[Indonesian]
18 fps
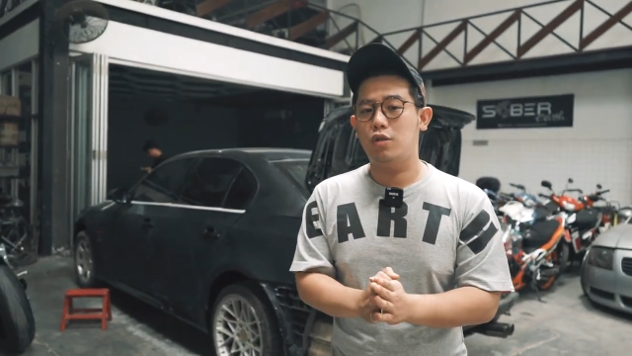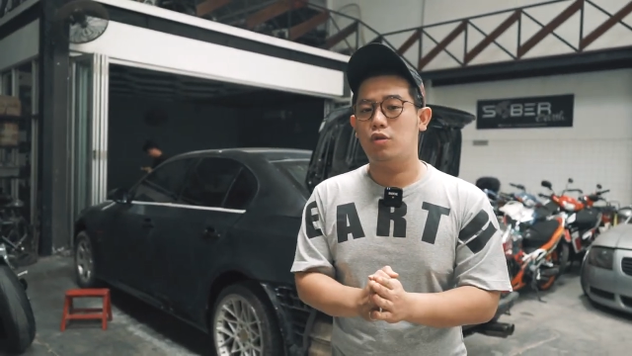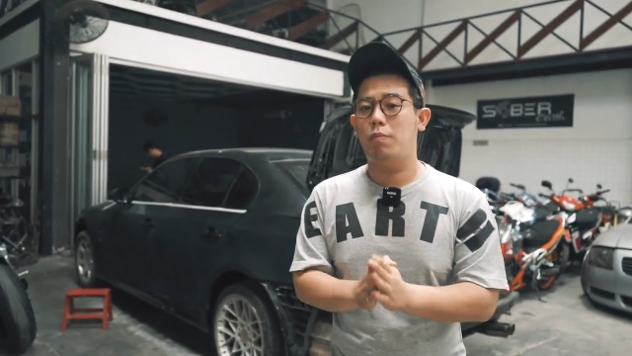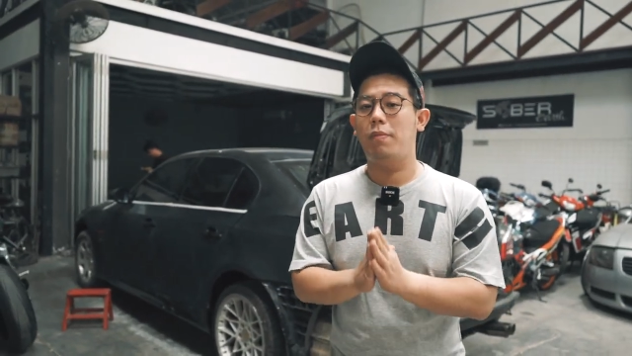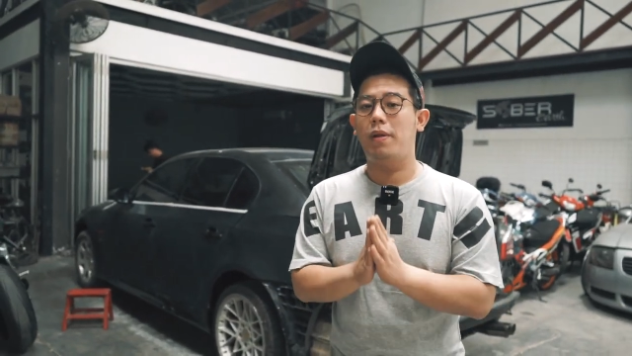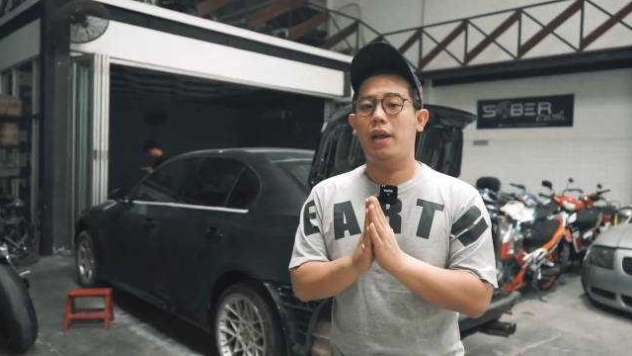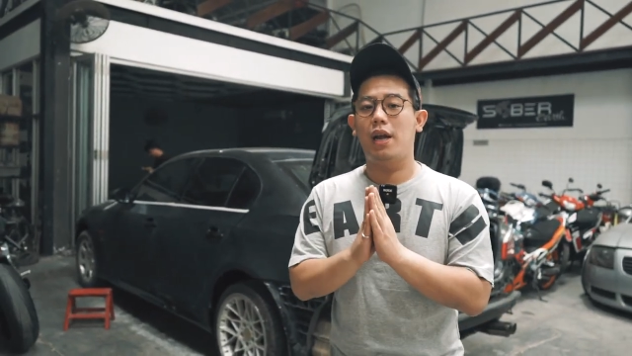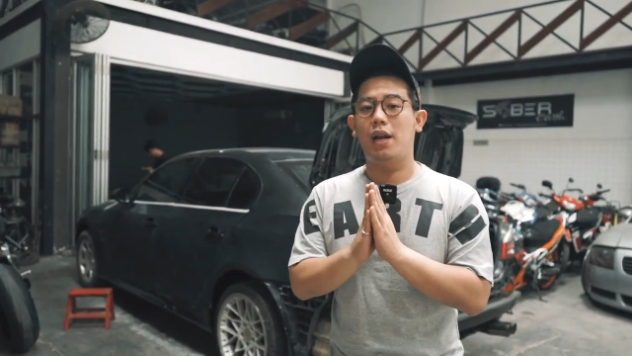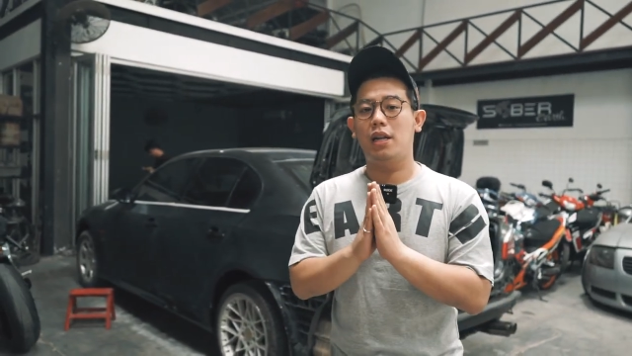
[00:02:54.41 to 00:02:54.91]

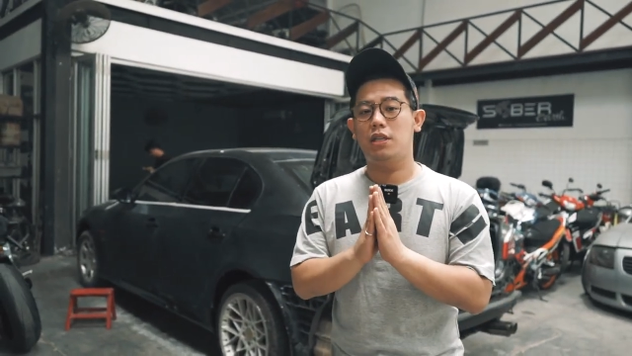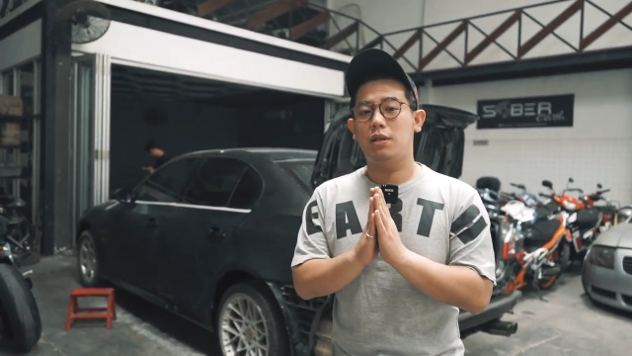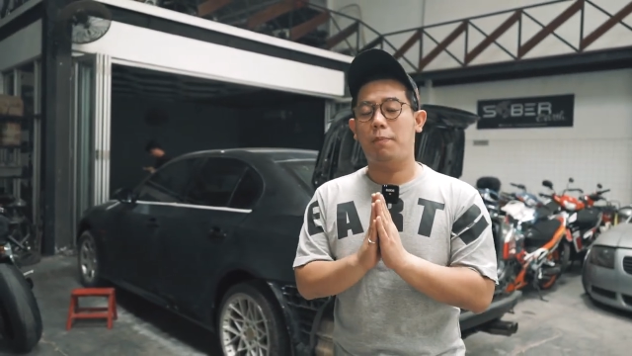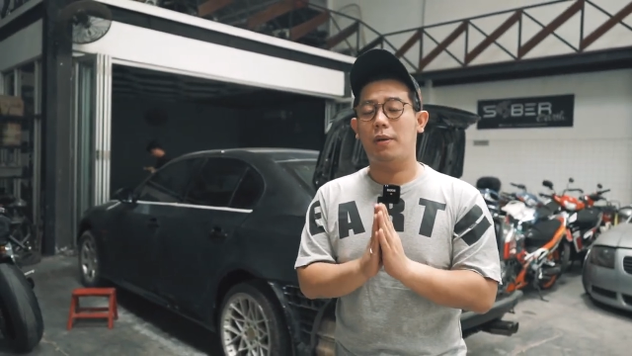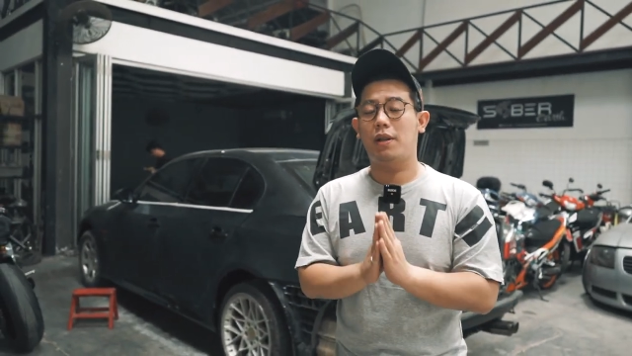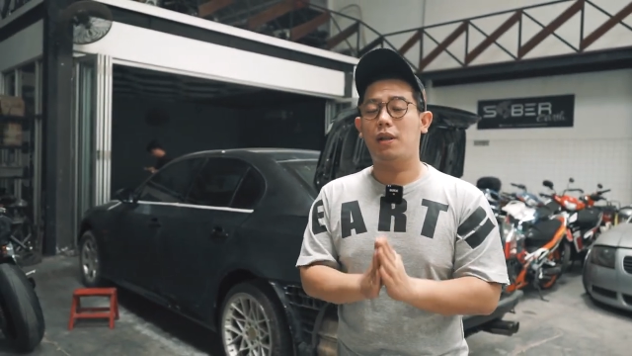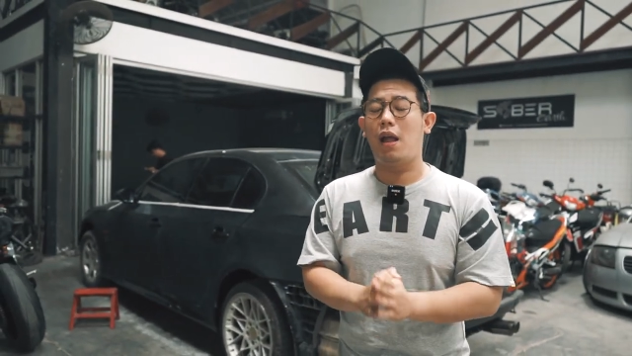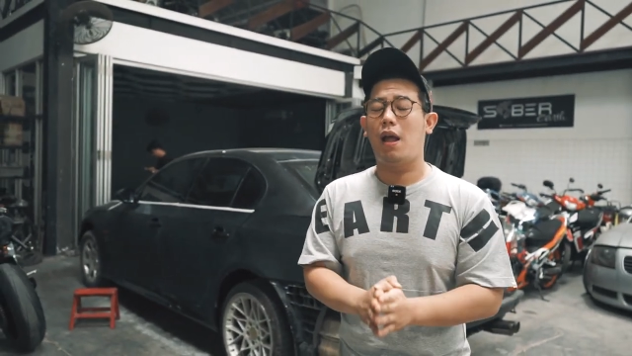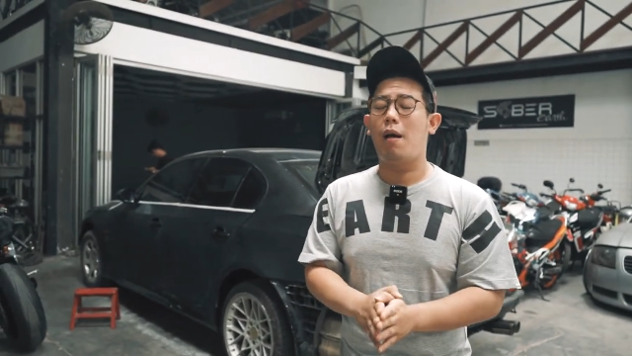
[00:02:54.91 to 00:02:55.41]
cuplikannya
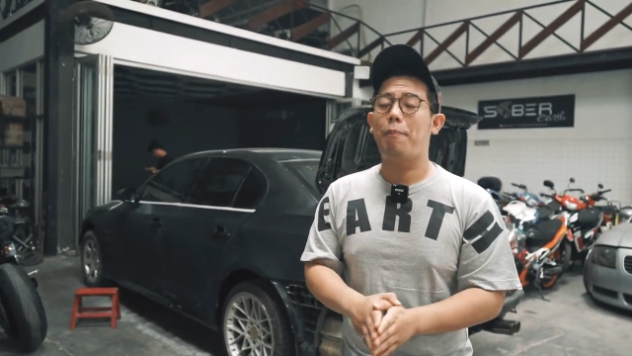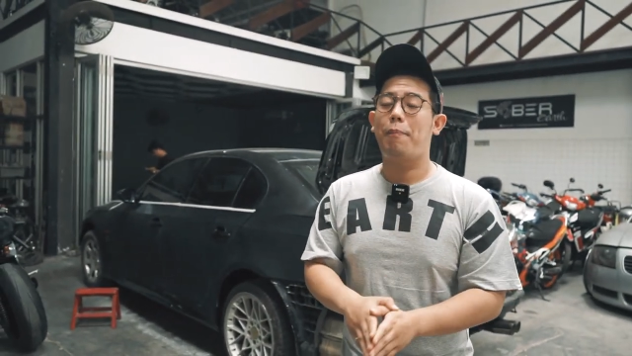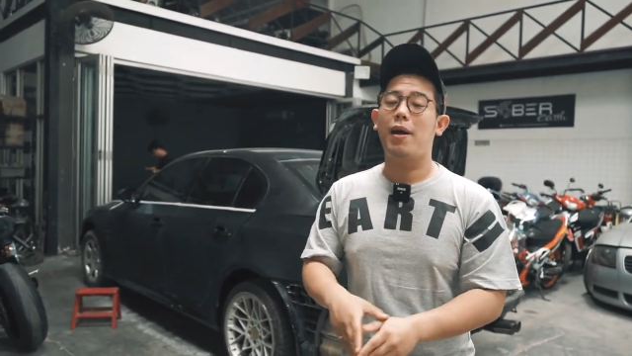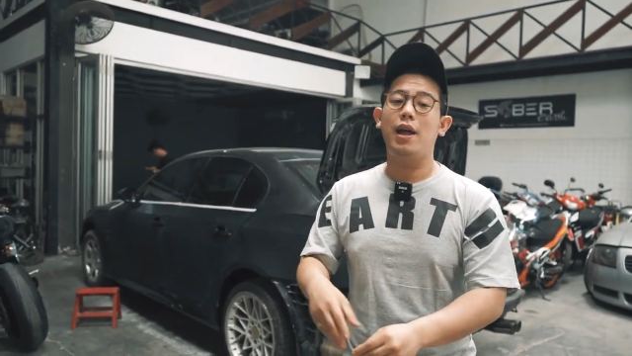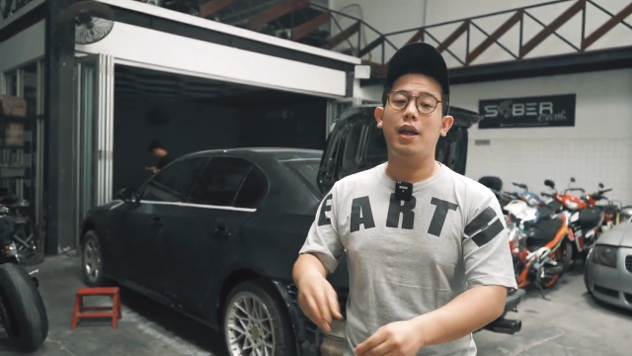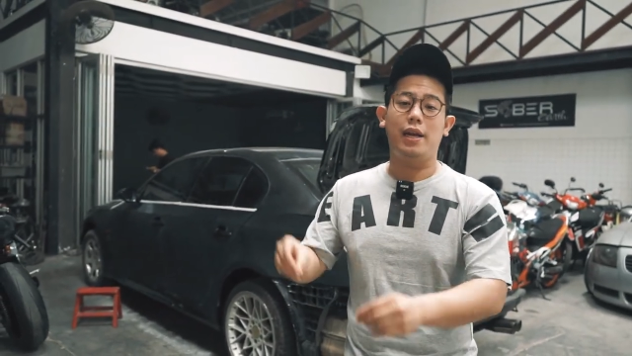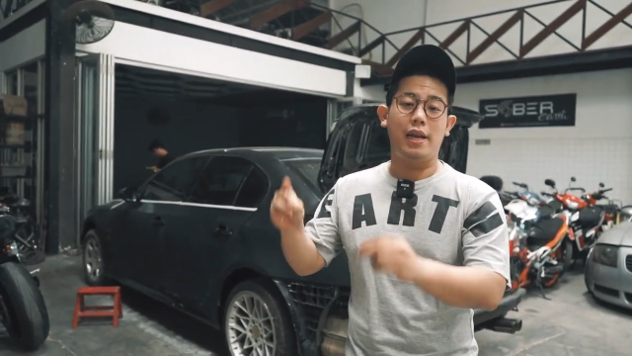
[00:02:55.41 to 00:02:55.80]
seperti apa,